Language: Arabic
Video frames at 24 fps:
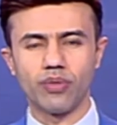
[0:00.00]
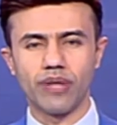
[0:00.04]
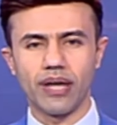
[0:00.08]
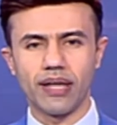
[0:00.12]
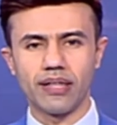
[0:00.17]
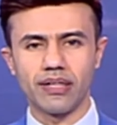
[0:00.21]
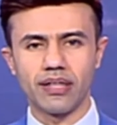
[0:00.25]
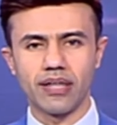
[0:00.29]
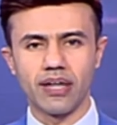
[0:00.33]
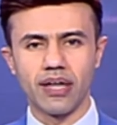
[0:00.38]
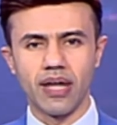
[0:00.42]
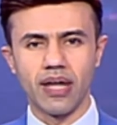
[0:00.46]

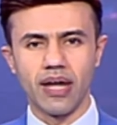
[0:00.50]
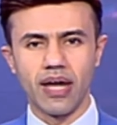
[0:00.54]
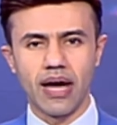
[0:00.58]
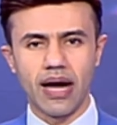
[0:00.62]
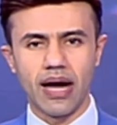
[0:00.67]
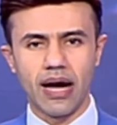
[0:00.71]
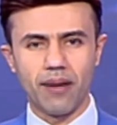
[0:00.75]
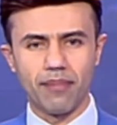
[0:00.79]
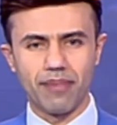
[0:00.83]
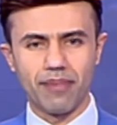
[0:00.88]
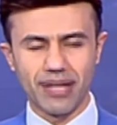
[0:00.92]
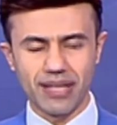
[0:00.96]
يعني
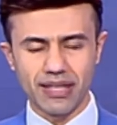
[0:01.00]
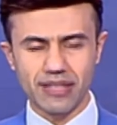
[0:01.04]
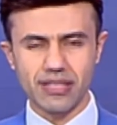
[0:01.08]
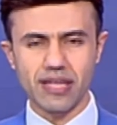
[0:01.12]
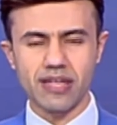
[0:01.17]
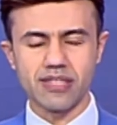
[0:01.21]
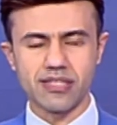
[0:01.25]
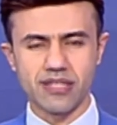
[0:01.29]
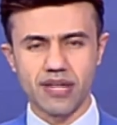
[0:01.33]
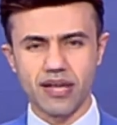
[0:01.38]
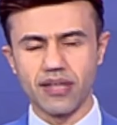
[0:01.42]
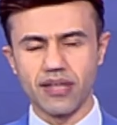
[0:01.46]
عمليات
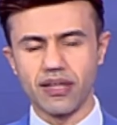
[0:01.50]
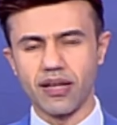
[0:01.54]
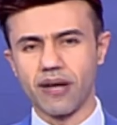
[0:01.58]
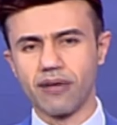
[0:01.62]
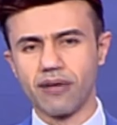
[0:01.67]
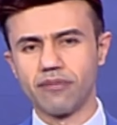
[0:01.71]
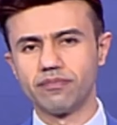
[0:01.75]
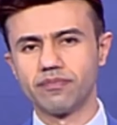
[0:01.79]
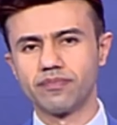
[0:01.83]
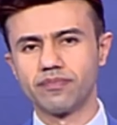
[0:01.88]
عسكرية